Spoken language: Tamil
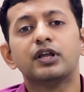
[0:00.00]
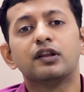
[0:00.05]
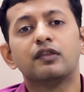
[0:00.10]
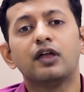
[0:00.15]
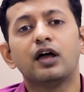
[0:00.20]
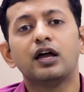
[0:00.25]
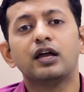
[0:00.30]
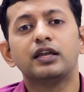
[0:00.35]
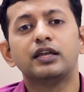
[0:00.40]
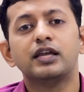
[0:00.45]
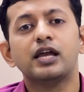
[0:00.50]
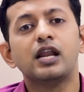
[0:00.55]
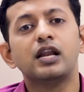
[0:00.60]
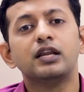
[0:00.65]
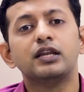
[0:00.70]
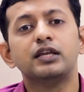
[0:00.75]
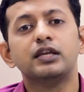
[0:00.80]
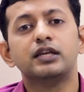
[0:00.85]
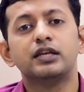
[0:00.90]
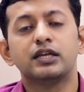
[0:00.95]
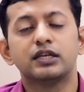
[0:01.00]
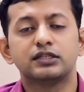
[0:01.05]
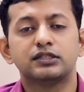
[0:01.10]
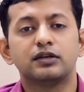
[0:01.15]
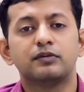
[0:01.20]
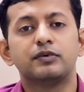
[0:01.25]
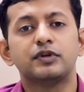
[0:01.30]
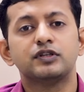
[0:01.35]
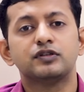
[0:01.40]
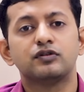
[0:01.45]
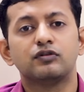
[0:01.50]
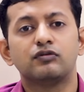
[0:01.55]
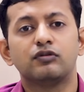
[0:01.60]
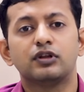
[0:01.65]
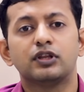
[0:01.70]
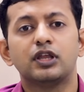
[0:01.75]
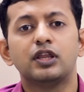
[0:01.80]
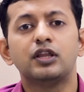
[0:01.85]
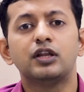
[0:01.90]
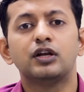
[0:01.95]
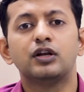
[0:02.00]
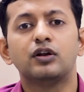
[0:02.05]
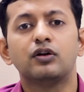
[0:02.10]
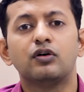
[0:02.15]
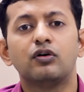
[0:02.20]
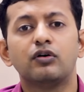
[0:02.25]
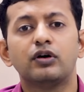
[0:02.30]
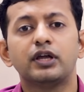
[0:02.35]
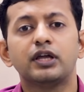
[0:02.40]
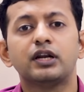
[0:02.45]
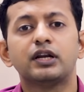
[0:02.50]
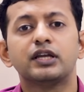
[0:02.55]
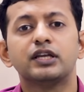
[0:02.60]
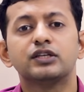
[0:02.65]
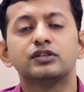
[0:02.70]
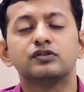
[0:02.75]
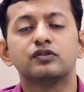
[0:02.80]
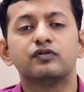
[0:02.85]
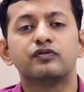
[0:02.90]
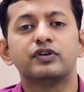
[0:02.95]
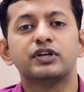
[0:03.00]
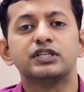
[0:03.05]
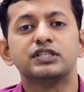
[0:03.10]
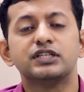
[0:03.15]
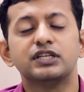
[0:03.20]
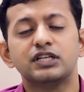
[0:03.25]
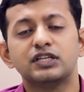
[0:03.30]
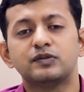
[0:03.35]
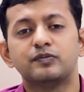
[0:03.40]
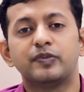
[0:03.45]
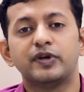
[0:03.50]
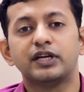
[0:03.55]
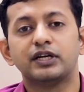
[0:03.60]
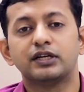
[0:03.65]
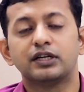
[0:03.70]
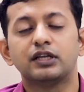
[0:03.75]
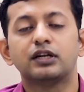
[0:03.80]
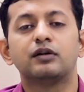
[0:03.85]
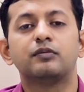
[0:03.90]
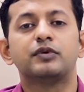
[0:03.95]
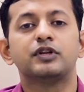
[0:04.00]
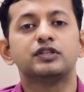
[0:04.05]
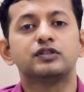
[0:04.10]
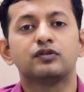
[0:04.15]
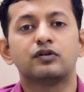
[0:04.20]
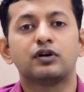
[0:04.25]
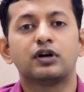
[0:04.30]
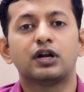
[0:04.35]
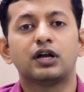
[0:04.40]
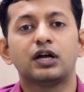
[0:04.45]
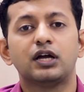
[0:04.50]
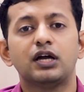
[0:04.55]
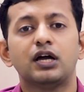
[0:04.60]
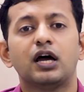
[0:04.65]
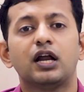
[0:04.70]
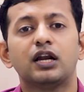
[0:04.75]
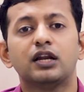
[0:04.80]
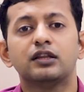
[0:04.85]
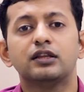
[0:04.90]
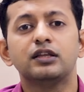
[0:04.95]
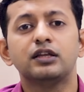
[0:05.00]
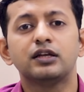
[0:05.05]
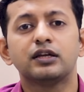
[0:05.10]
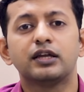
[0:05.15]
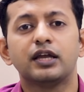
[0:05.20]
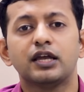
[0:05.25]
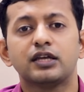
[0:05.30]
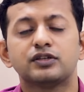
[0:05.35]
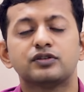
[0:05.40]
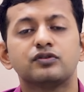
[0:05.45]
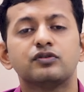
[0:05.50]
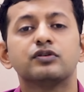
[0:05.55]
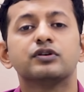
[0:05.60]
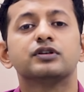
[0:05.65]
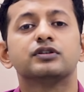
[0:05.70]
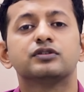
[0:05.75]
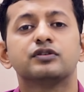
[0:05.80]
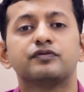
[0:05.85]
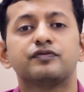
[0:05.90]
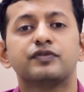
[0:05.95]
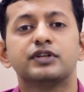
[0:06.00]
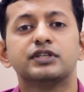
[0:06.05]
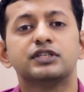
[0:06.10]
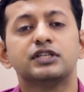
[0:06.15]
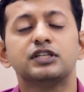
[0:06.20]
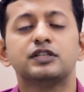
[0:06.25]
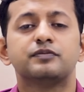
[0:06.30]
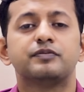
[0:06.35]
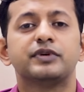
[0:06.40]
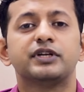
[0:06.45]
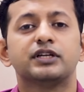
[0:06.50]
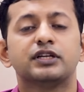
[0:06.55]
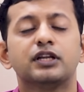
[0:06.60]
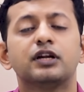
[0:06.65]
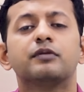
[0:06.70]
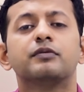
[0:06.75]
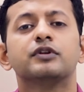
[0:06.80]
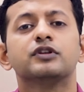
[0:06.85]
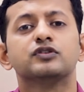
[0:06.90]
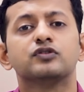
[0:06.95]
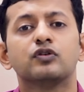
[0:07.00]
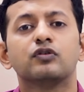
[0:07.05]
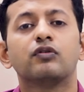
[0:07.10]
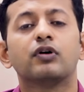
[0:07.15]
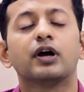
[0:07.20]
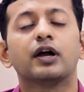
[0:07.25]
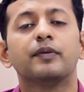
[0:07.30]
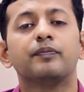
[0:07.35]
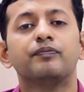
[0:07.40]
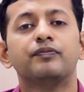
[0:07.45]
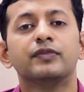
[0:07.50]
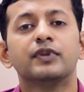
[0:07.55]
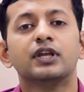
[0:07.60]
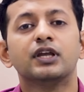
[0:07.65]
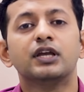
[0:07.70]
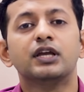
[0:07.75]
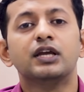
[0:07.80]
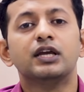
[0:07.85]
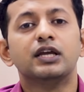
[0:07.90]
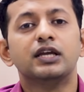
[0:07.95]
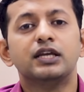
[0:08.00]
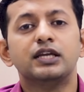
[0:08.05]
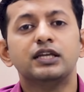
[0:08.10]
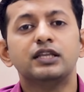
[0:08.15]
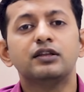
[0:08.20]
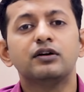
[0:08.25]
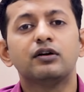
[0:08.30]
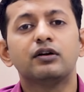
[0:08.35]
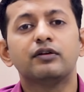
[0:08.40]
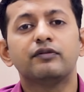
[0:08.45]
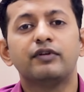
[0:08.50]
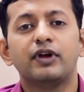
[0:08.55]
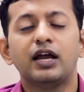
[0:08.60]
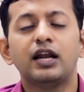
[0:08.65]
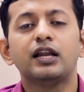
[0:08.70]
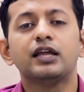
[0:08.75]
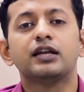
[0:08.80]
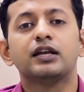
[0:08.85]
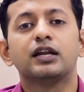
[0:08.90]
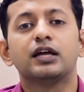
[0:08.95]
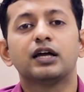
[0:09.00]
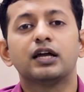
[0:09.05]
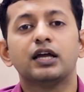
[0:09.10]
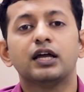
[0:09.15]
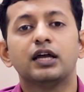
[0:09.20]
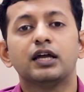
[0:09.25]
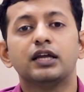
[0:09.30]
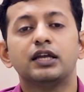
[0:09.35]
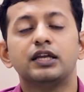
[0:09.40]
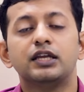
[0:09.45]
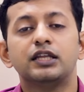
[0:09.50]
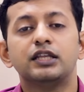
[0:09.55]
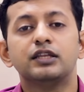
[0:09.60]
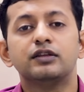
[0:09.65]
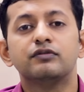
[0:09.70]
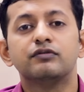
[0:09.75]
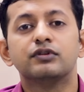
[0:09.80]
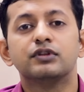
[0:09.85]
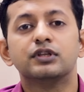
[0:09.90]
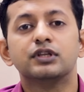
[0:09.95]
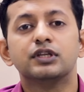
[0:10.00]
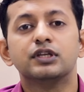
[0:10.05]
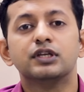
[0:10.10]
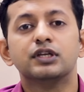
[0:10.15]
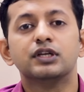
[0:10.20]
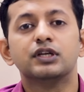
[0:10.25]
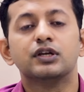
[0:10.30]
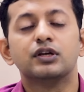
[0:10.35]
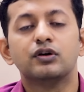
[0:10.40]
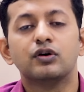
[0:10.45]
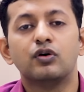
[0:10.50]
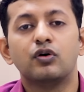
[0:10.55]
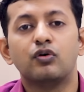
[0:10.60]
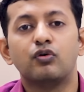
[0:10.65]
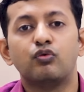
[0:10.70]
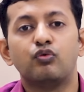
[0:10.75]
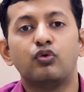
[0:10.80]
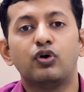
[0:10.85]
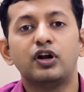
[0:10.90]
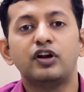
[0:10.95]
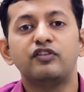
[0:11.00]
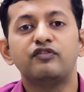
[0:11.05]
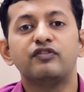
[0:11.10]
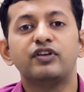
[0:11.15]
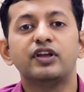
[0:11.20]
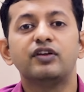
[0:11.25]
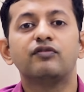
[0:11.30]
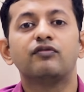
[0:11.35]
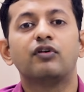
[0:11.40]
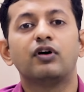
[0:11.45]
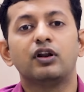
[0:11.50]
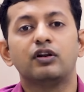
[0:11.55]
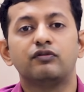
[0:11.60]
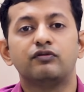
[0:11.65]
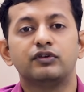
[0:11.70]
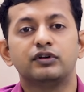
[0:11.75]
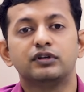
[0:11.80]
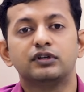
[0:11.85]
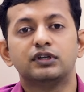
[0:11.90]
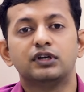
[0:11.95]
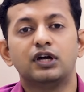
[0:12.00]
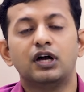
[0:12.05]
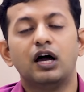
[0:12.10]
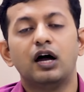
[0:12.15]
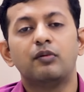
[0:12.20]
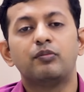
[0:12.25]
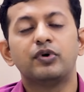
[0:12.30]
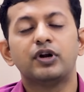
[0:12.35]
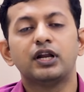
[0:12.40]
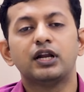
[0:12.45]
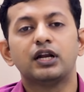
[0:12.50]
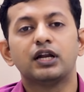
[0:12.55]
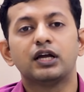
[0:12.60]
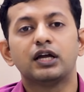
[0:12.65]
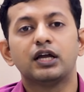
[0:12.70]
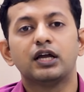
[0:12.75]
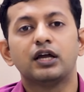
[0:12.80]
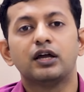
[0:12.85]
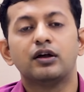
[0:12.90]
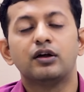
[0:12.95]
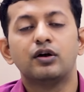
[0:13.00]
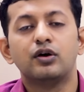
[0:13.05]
பேர் தான் எல்இஎஸ் e அப்படின்னு சொல்லுவோம் அதாவது லோயர் ஈசோஃபேஜியல் ஸ்பிங்டர் அப்படின்னு சொல்கிறாங்க அல்லது கேஸ்ட்ரோ ஈசோஃபேஜியல் ஸ்பிங்டர் அப்படின்னு சொல்லுவாங்க இதோட வேலை என்னங்க இது வந்து ஒன் வே வால்வு அப்படின்னா என்னங்க